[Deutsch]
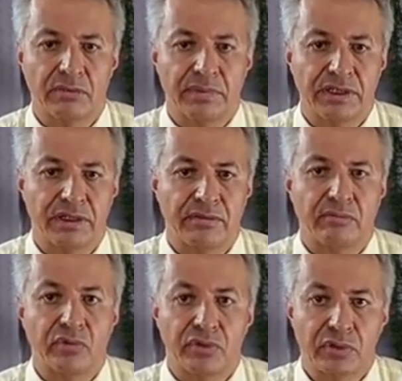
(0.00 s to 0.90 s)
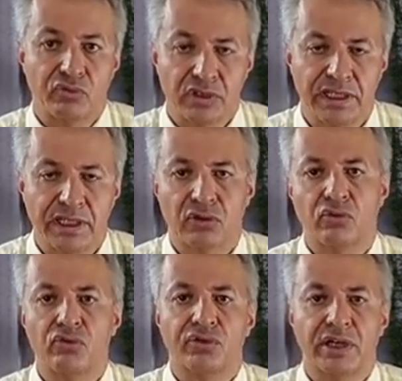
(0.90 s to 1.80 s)
bei diesem Sun Moon Lake
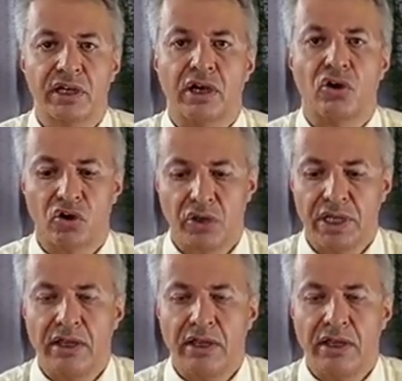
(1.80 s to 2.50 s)
oder auch,